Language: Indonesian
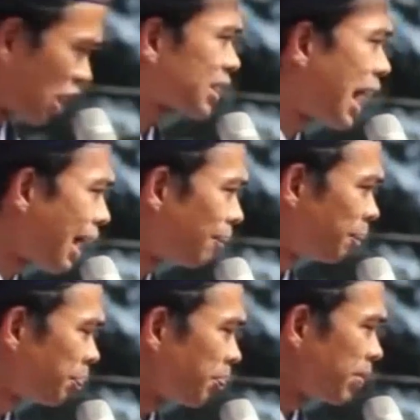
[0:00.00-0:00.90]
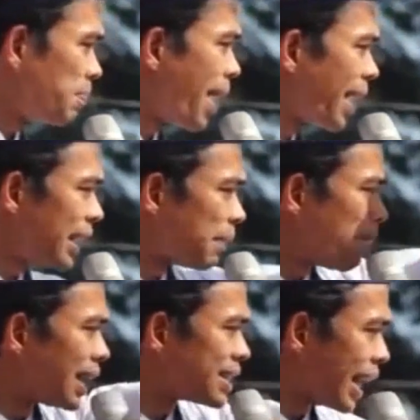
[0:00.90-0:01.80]
kitab di mana dia
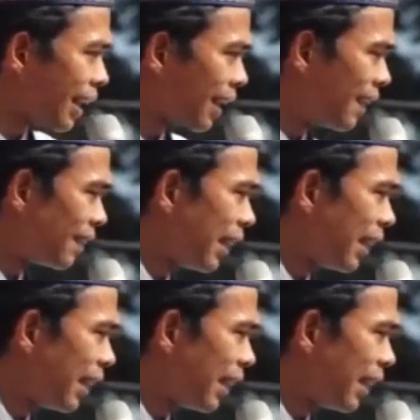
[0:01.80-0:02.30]
belajar